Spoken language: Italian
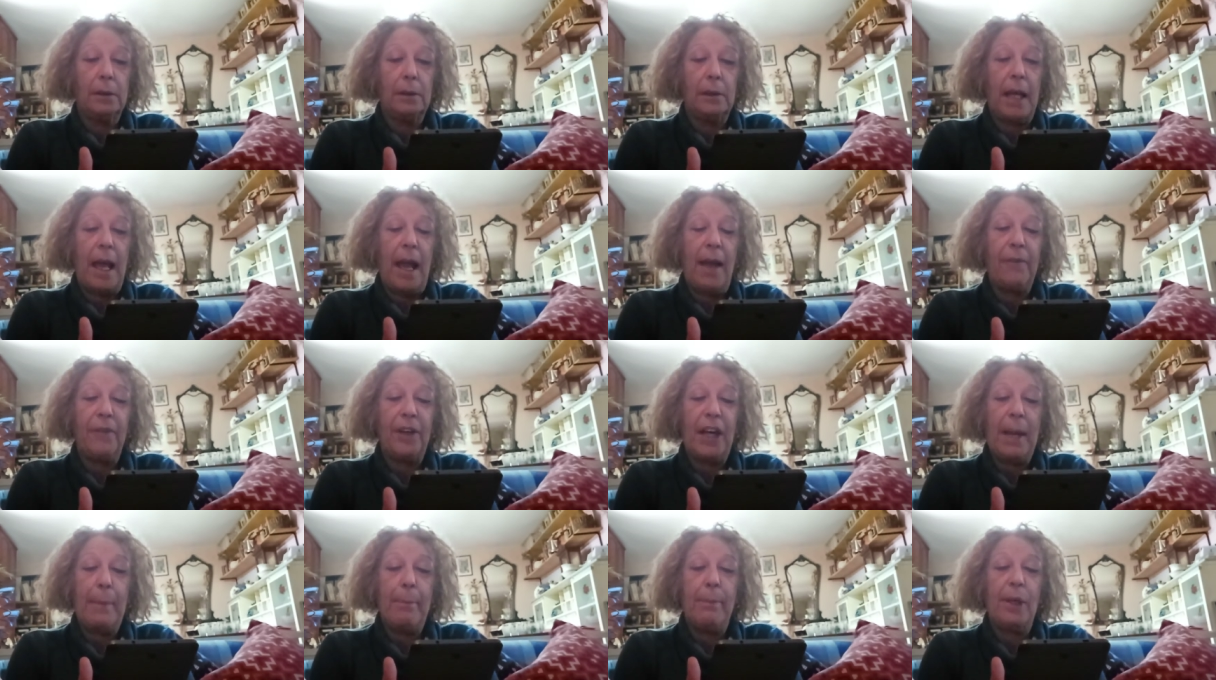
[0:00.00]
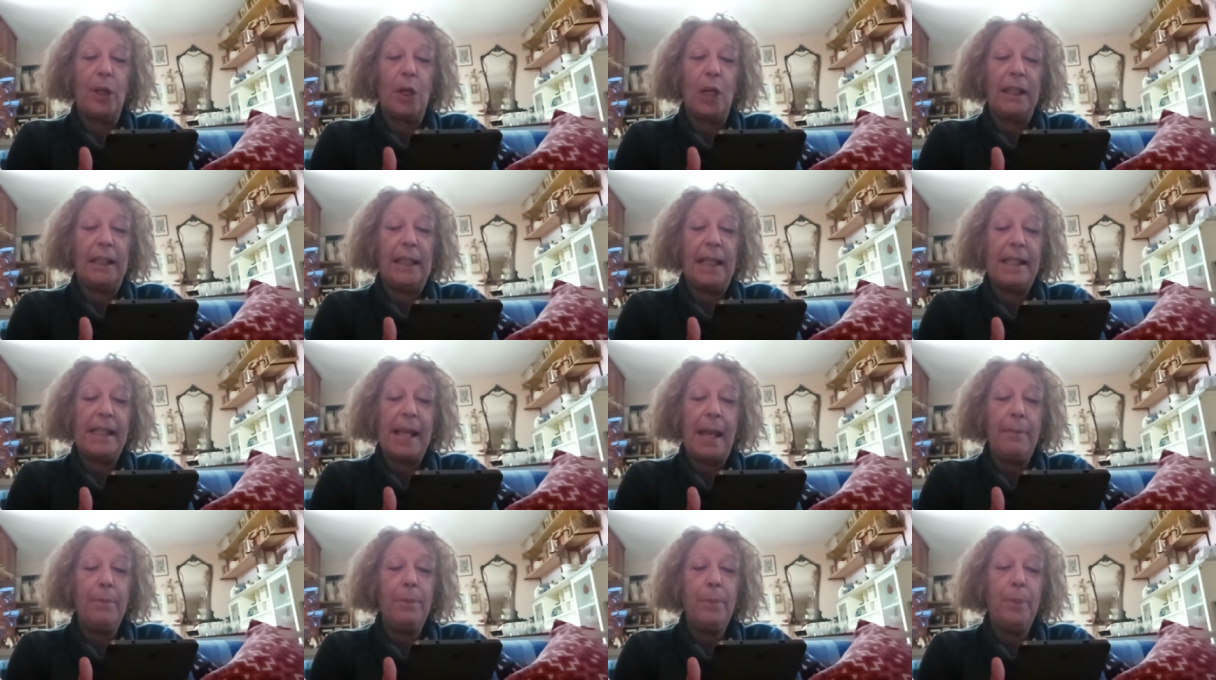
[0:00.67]
avrebbero ad
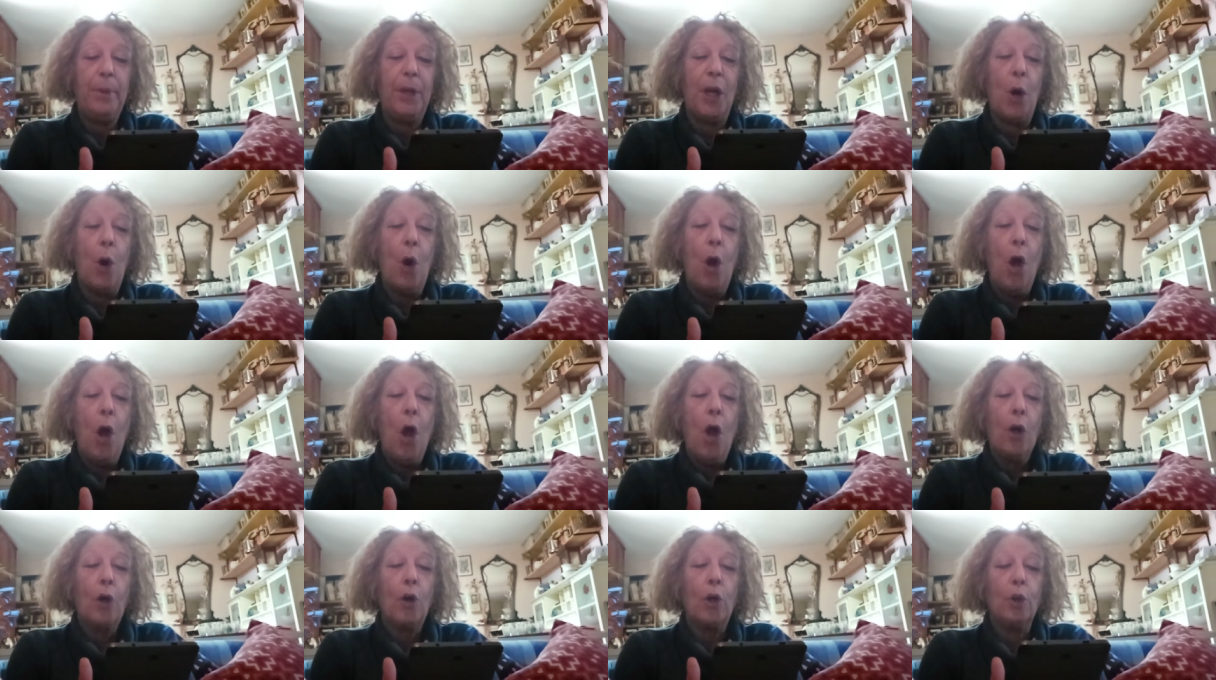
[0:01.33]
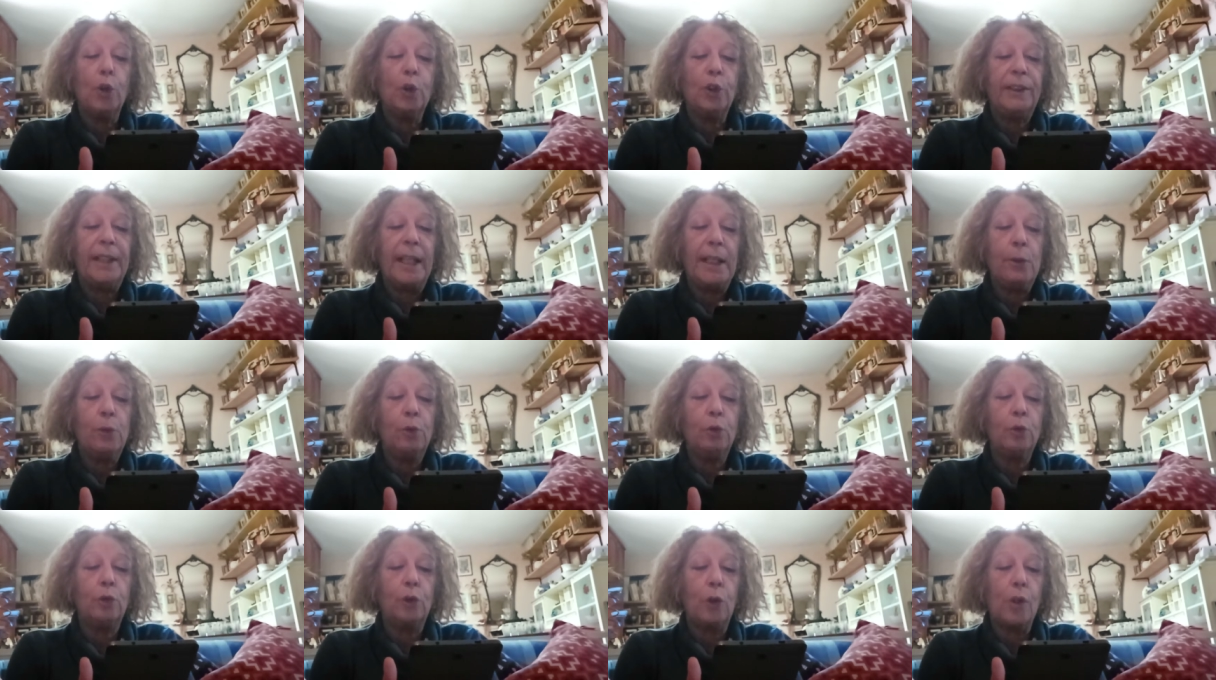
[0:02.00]
esempio
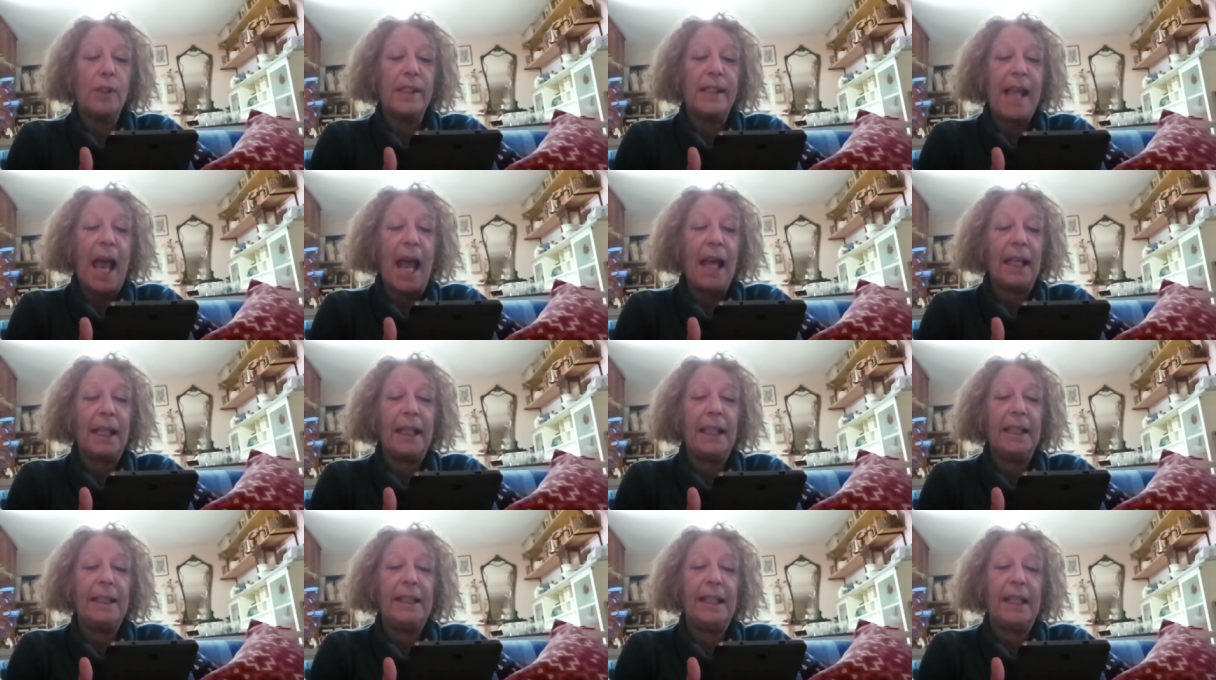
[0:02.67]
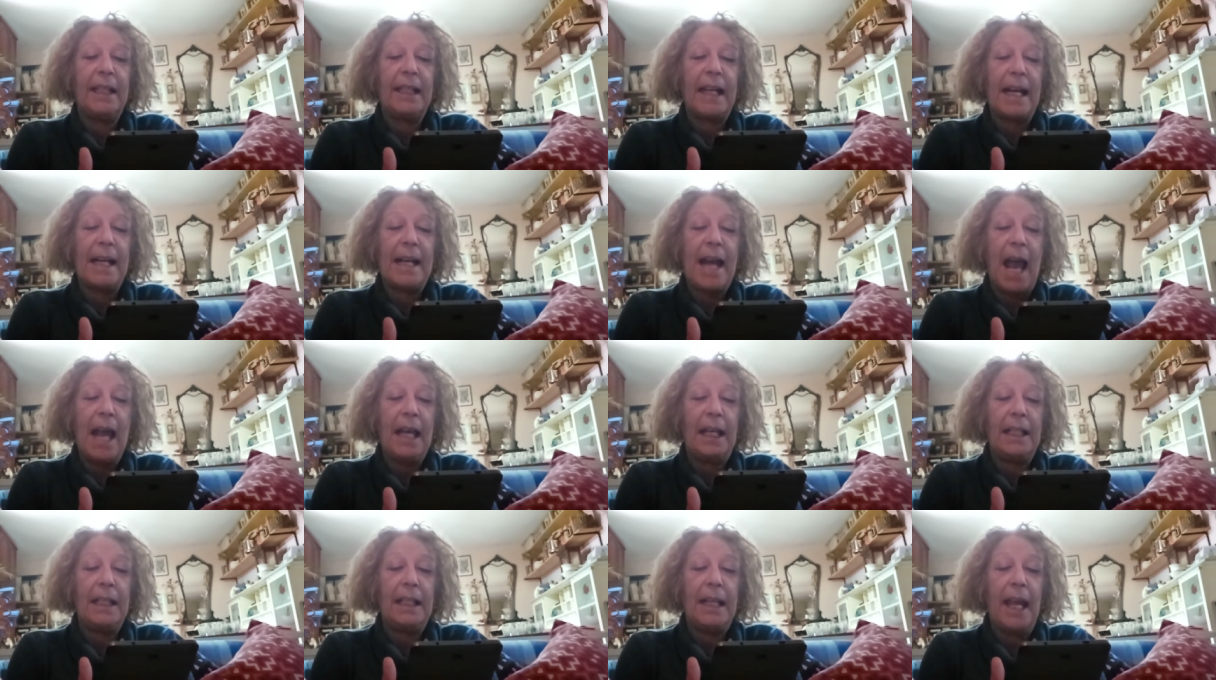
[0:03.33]
contenuto sacchi di
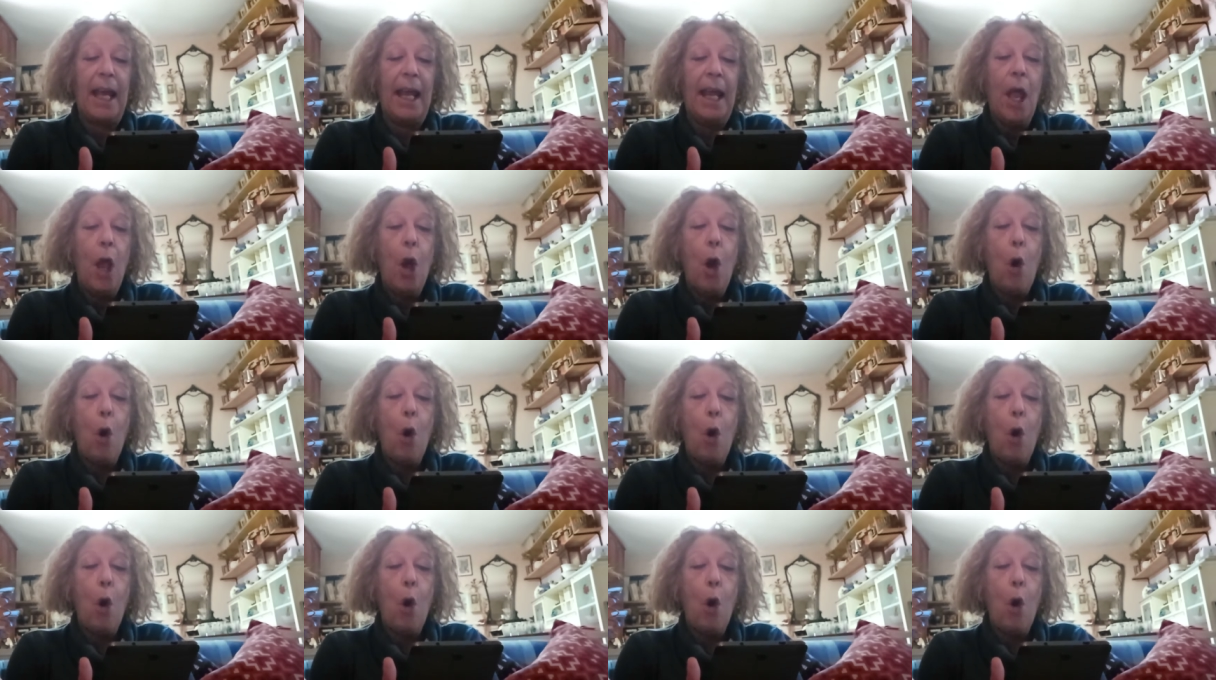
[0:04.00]
granaglie